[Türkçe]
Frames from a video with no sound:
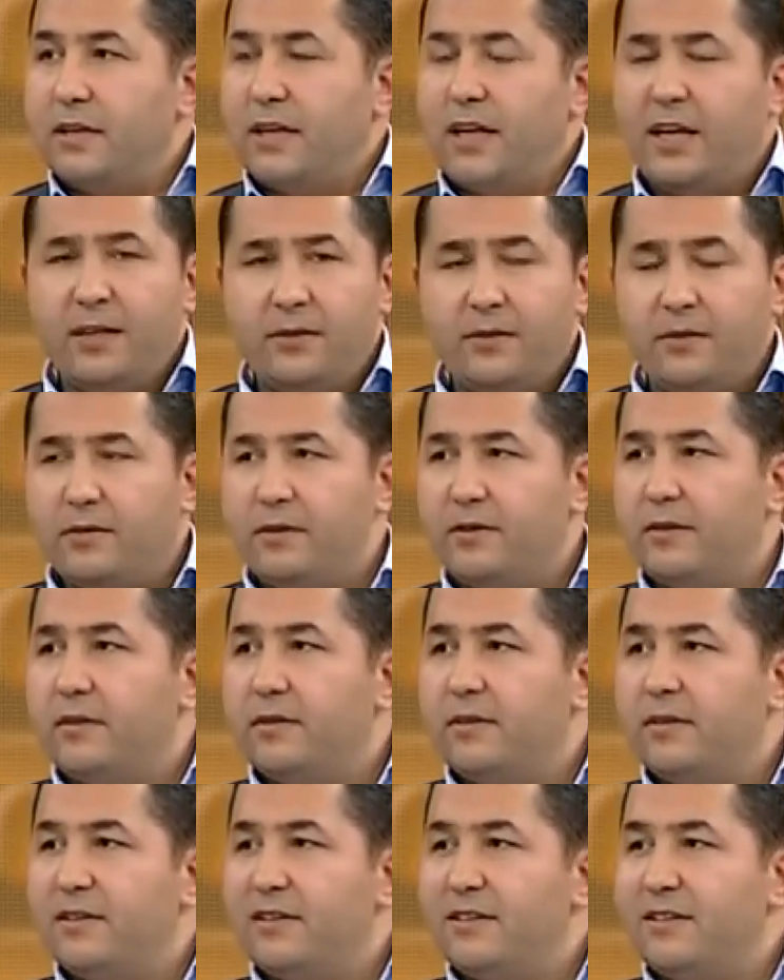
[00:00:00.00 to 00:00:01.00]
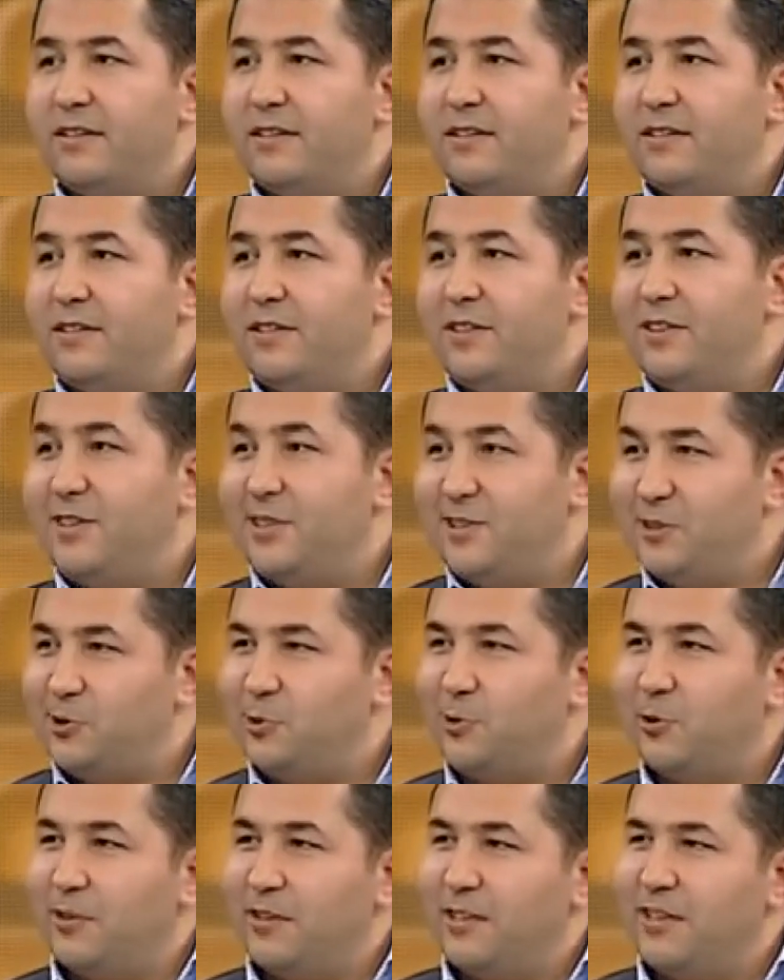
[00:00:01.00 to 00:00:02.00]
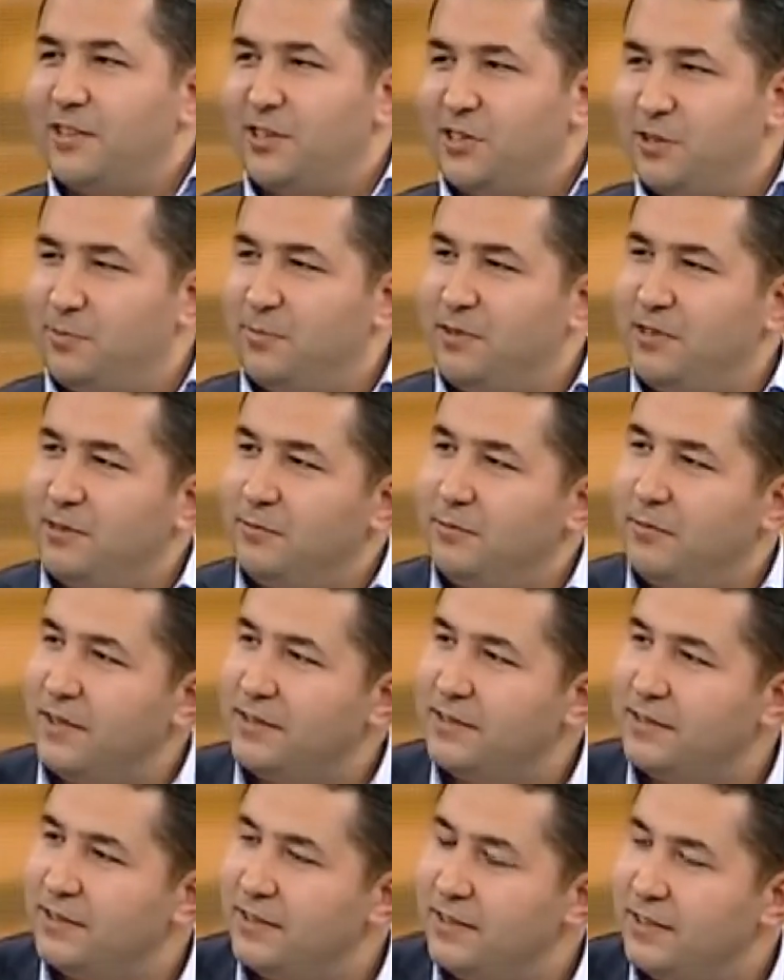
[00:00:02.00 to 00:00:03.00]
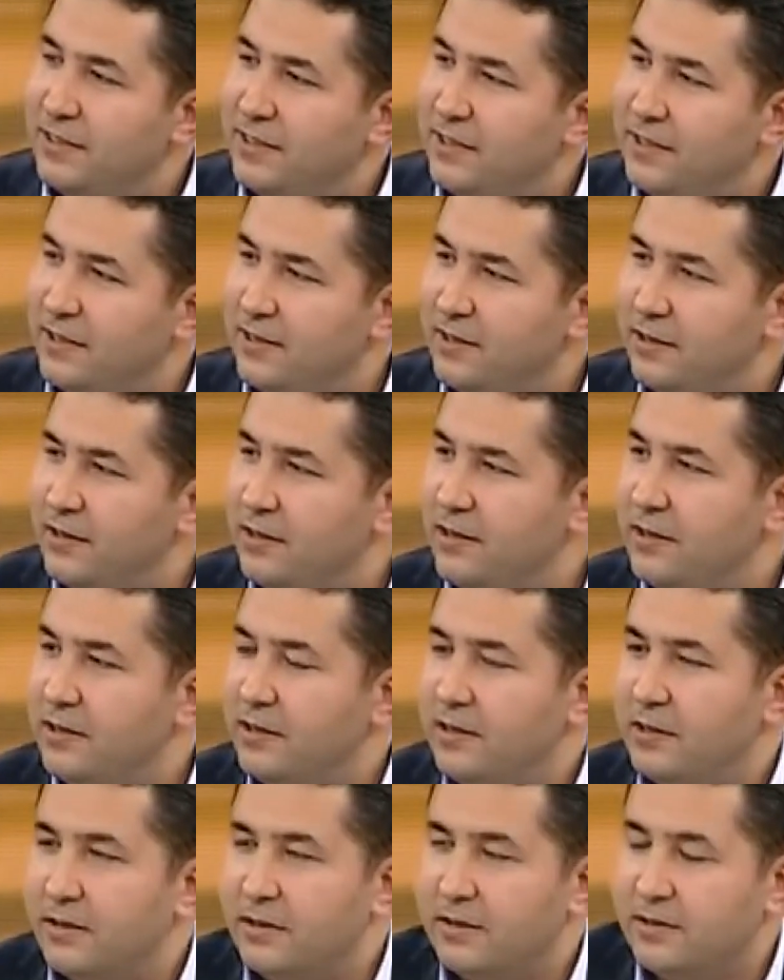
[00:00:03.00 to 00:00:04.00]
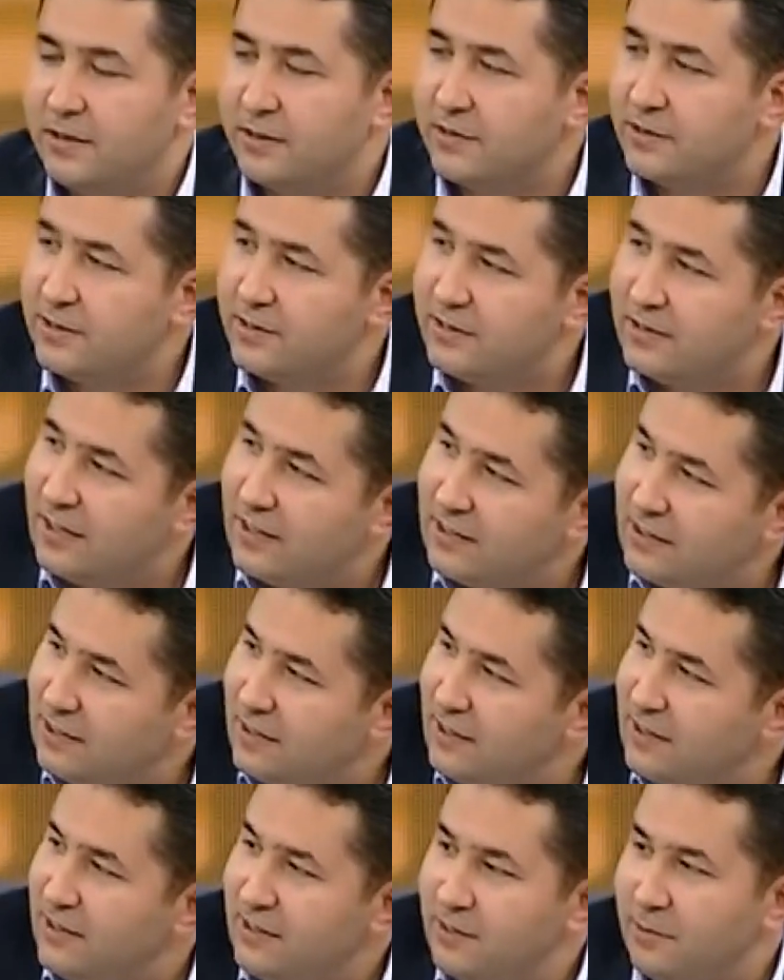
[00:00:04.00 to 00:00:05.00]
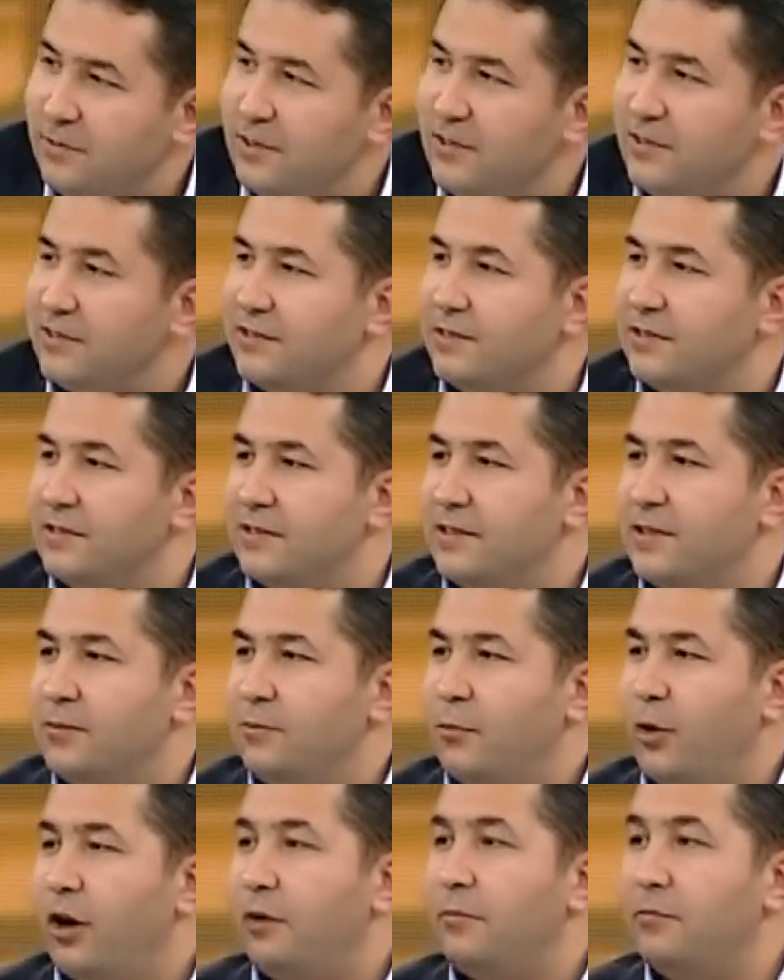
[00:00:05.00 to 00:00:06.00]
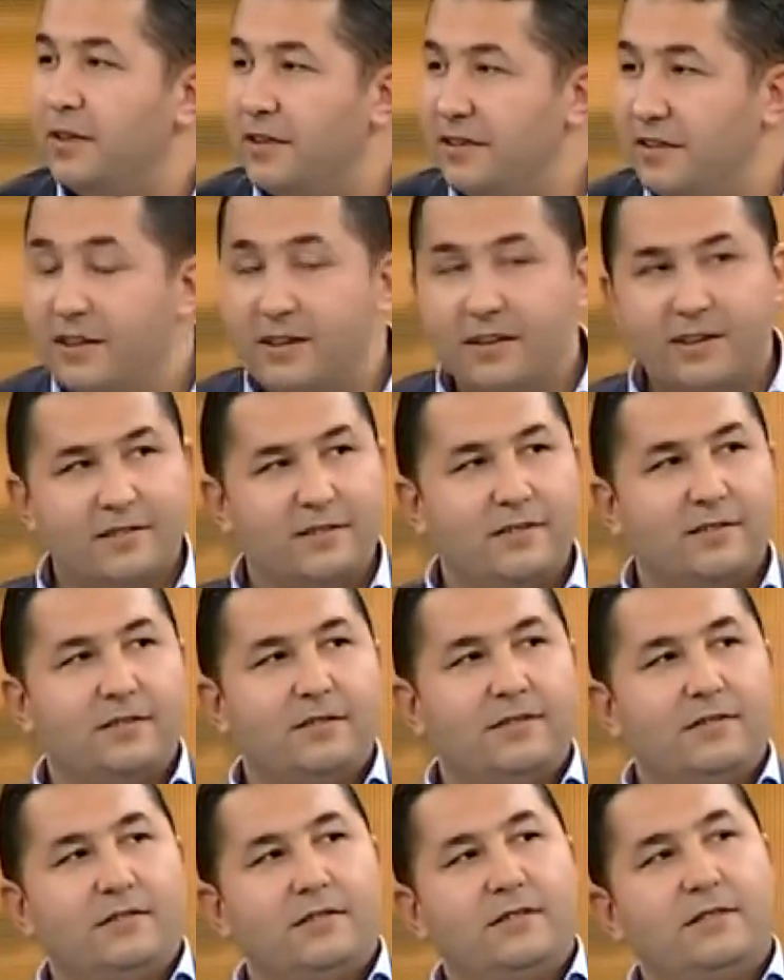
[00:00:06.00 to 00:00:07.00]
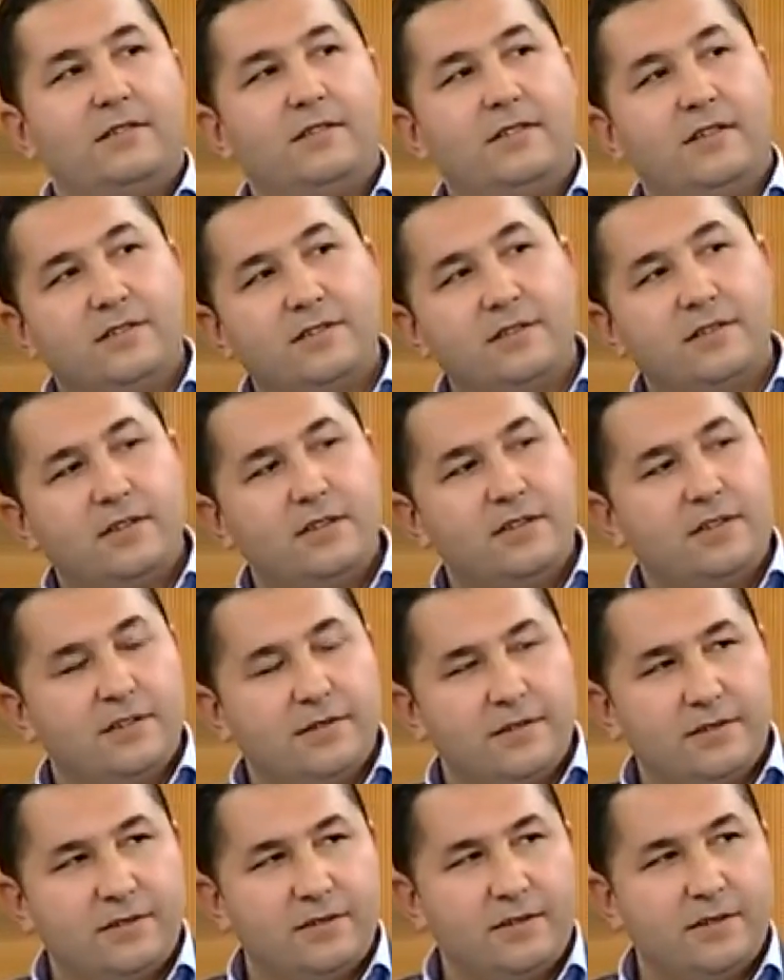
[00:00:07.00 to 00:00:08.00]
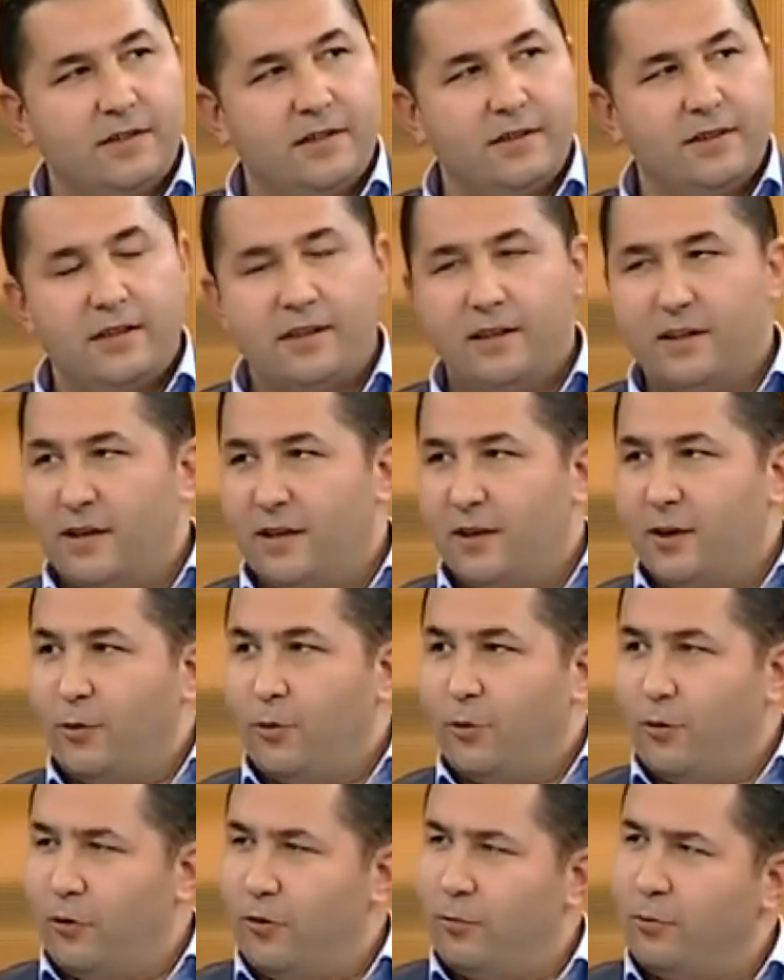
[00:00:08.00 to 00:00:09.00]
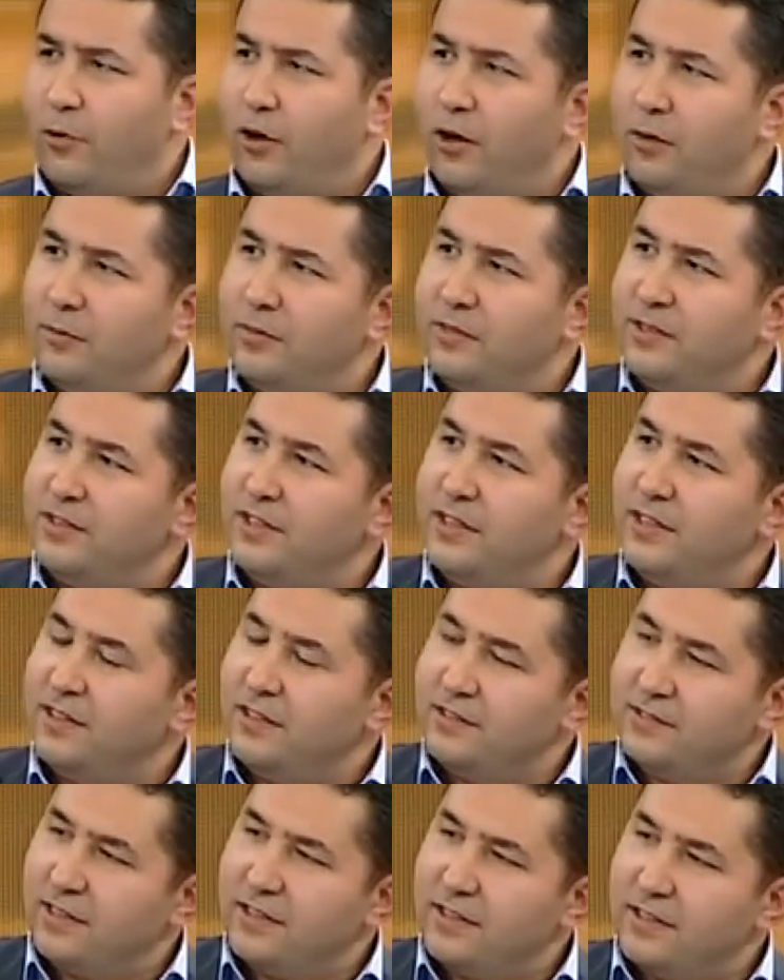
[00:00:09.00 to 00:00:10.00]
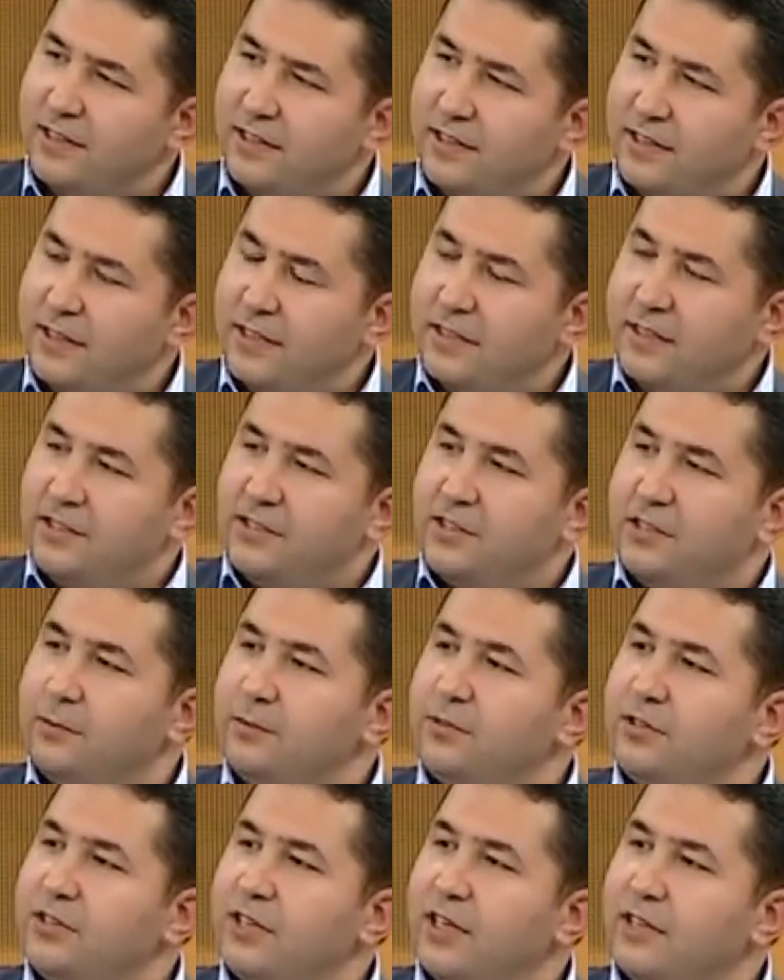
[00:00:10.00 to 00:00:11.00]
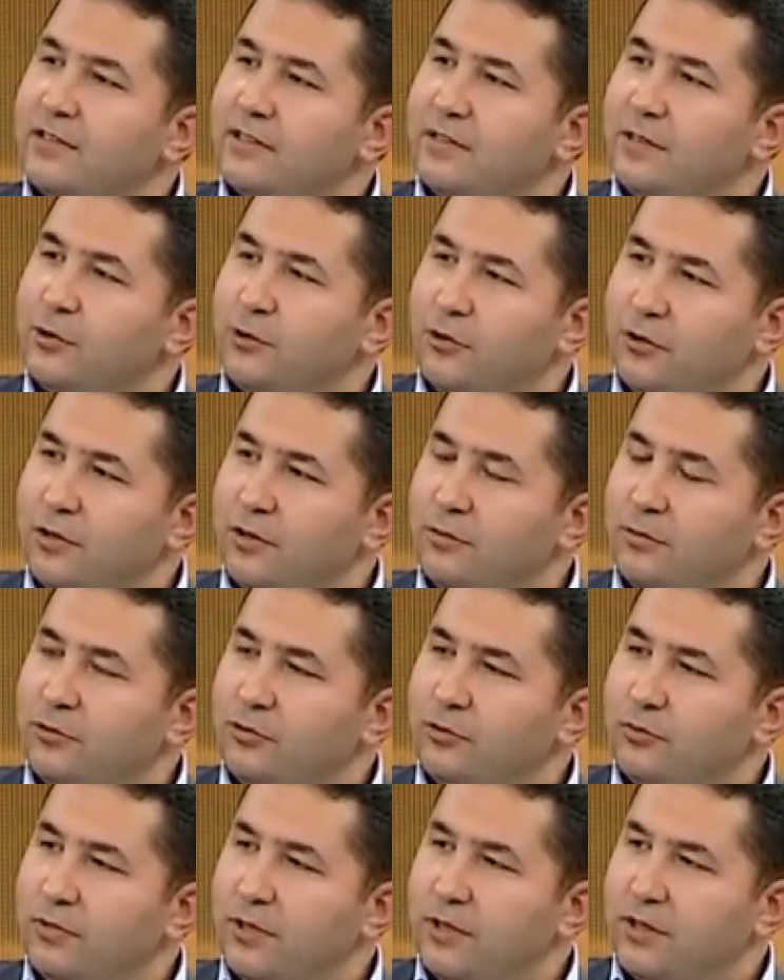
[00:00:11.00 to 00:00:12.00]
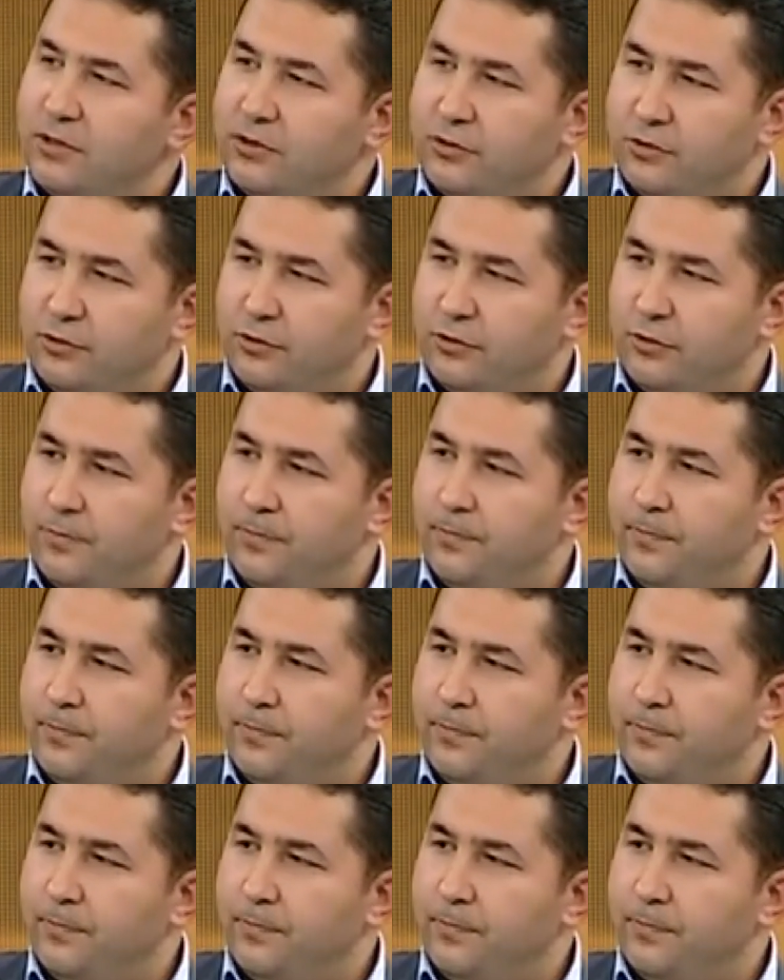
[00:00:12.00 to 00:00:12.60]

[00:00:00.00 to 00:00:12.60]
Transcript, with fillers: En ilginç örnek hiç bilinmez. E, ee, iyi bilirsiniz. Muhammediye yazı, e, yazarı Yazıcızade. O Muhammediye'yi yazarken kitabın içerisinde şöyle bir cümle geçiriyor.